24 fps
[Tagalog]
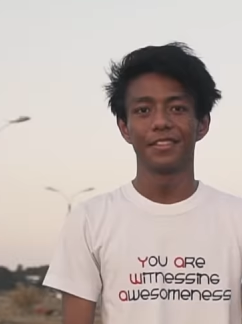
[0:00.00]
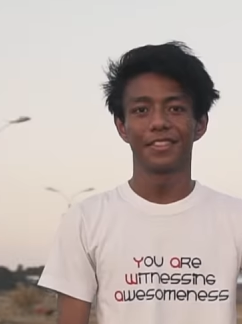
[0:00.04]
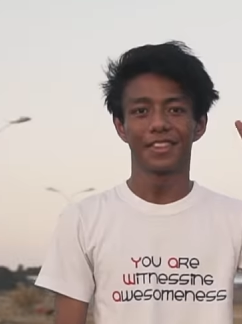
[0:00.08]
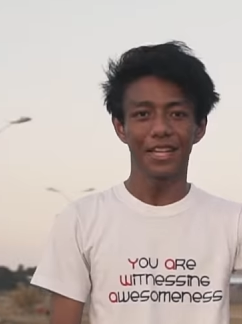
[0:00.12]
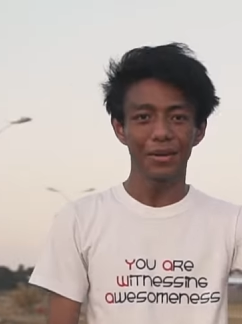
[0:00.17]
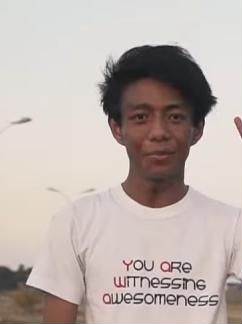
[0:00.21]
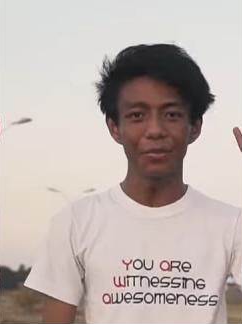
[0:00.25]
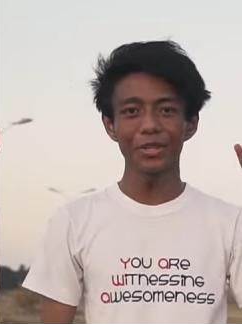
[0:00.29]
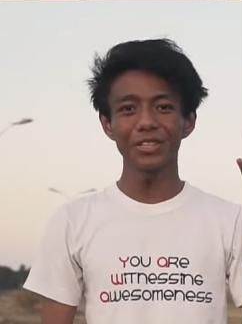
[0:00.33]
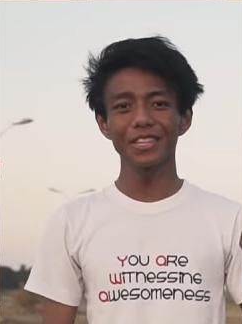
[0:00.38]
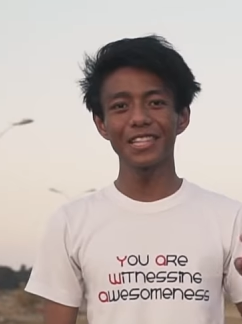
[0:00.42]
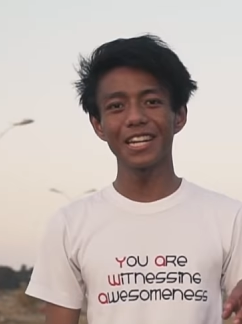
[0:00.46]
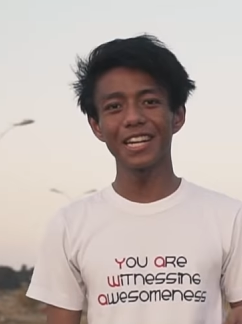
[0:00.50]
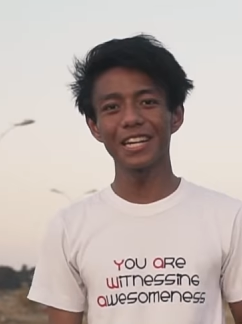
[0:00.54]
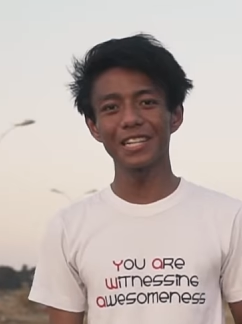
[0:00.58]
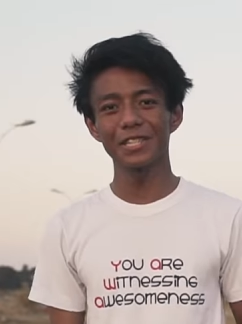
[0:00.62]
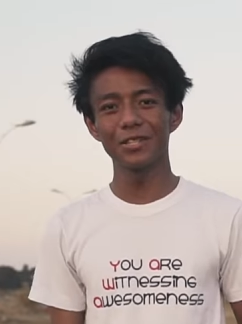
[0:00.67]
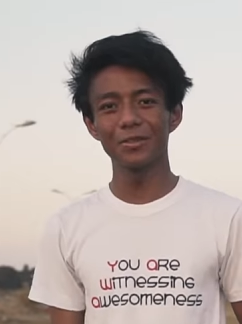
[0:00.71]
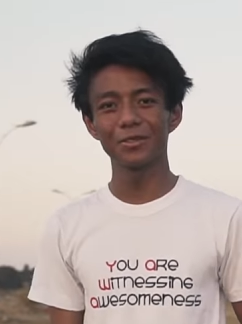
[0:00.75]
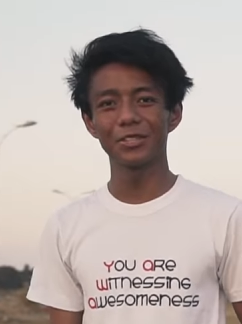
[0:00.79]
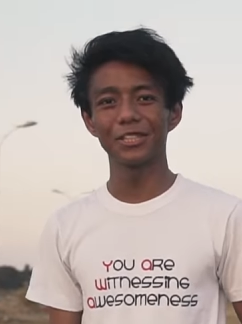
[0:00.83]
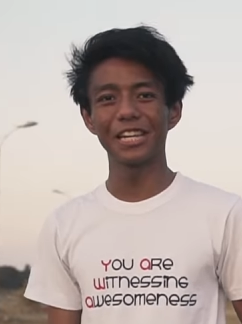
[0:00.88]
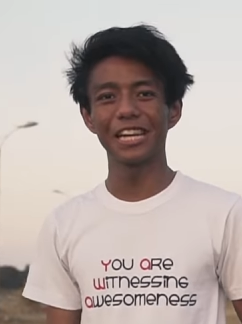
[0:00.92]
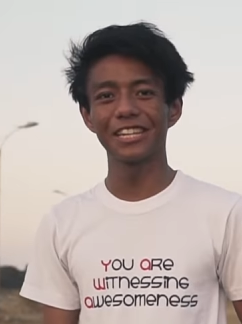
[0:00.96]
Number 3
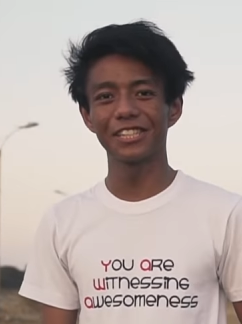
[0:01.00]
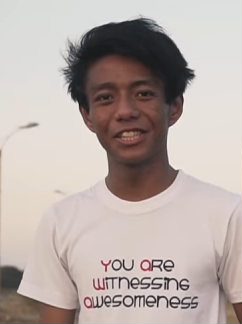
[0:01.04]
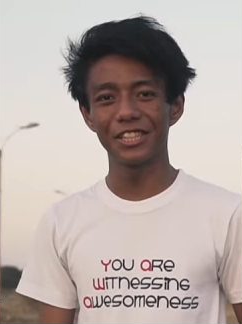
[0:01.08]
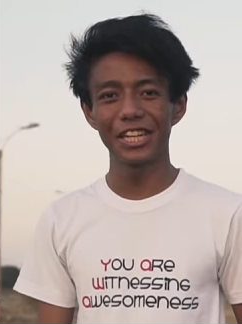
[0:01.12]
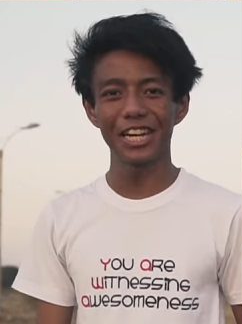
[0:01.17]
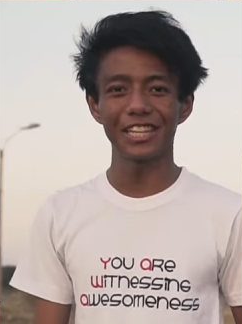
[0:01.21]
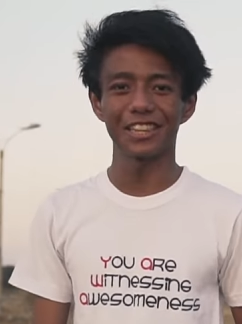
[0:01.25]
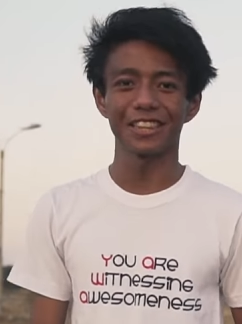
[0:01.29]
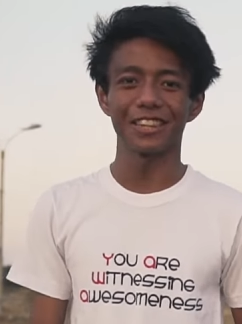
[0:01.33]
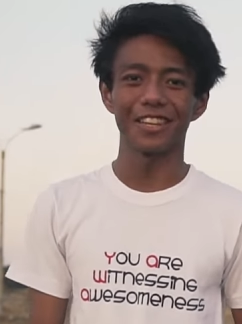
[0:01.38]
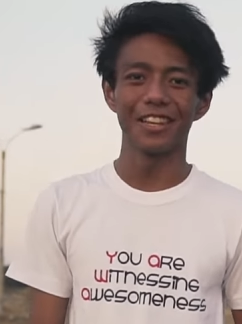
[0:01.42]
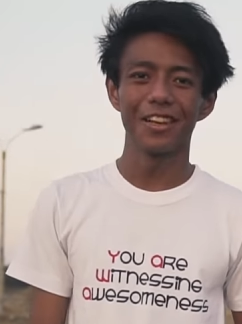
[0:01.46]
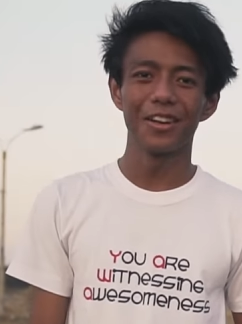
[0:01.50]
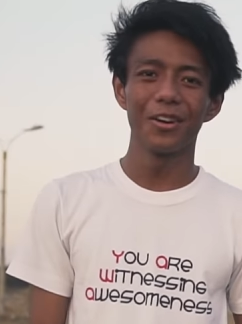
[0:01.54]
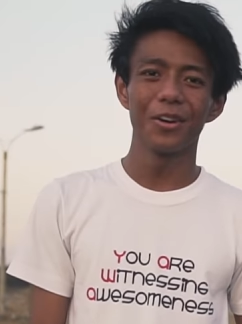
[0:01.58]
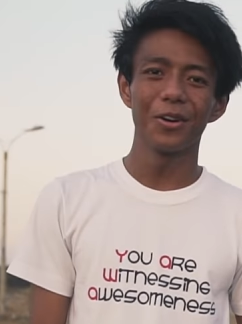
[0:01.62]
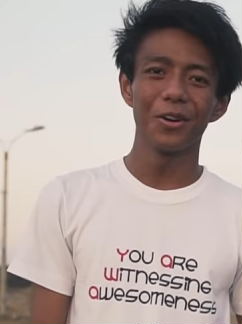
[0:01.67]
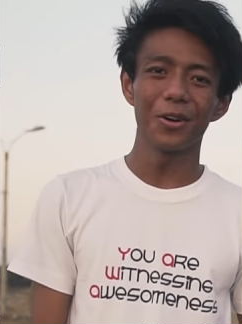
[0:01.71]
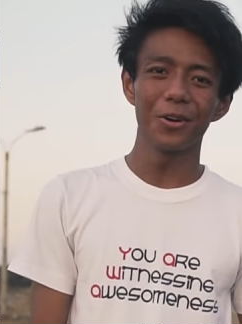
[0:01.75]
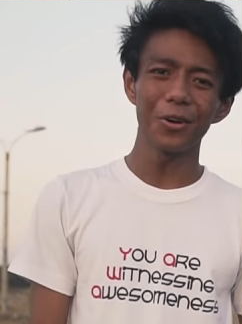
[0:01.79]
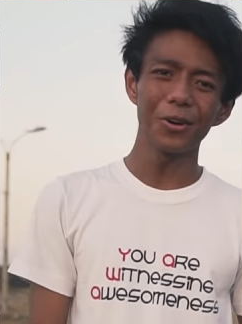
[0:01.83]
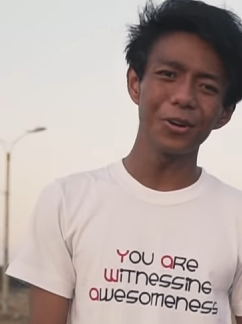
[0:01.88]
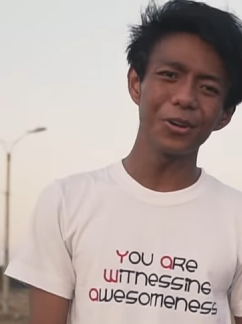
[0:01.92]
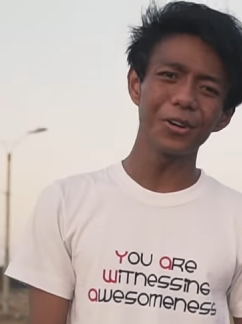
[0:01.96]
is yung shade shot
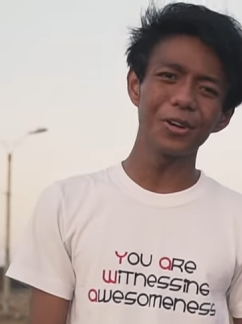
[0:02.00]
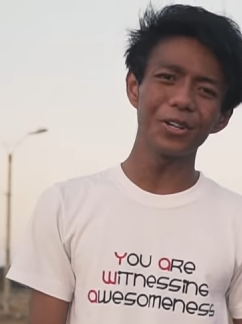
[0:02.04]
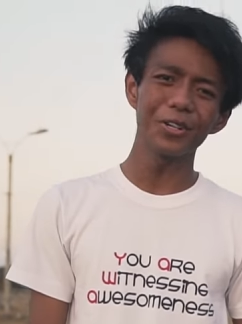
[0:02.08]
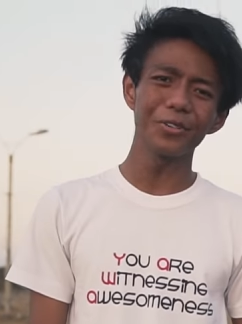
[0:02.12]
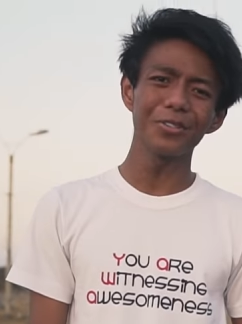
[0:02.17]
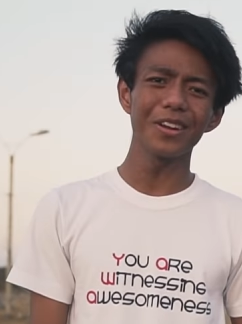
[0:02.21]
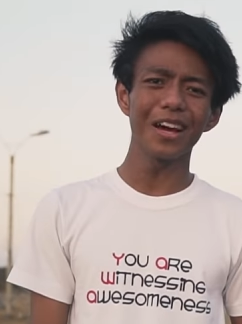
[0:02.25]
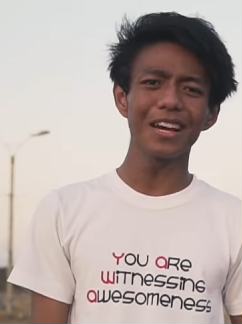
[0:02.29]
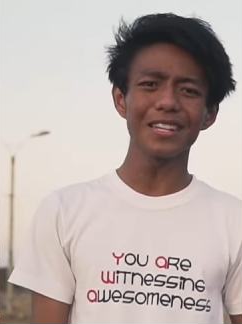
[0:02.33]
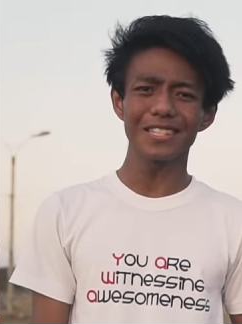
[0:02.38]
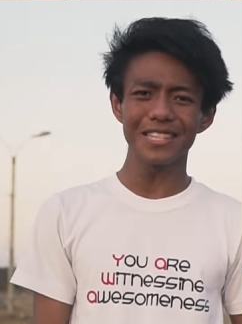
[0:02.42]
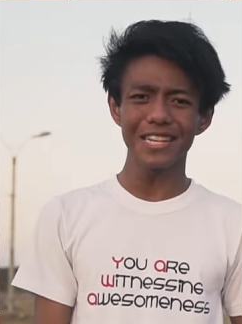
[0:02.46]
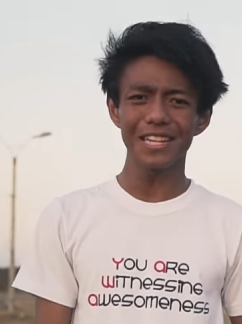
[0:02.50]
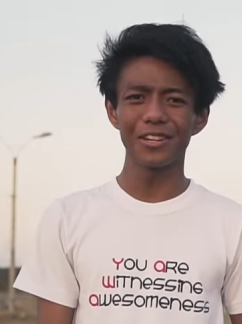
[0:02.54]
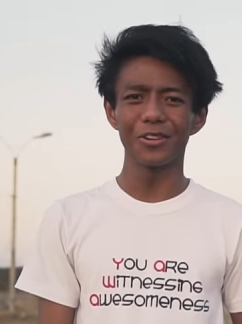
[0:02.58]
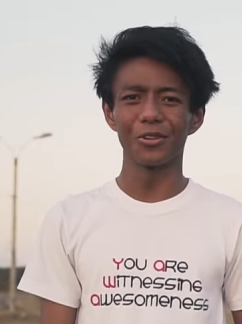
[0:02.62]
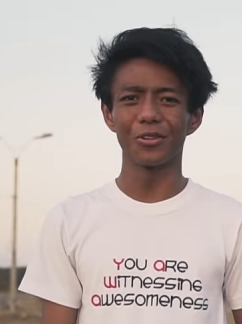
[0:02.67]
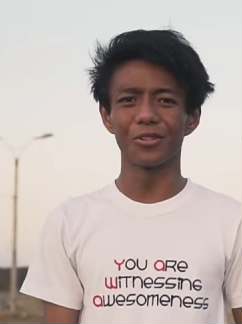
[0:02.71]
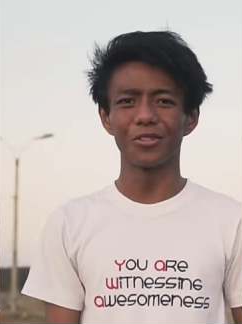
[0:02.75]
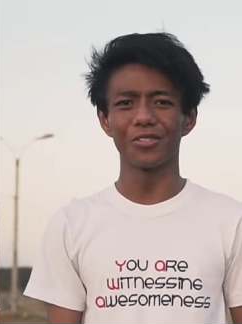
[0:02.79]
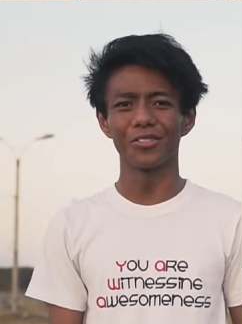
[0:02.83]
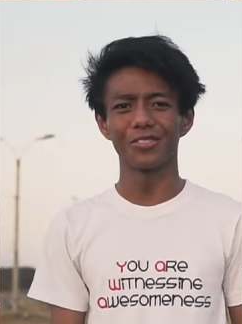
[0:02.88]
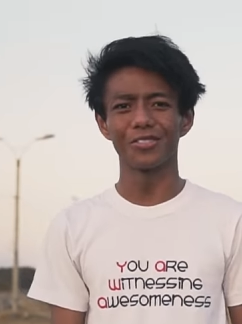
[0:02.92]
or yung nakasilong.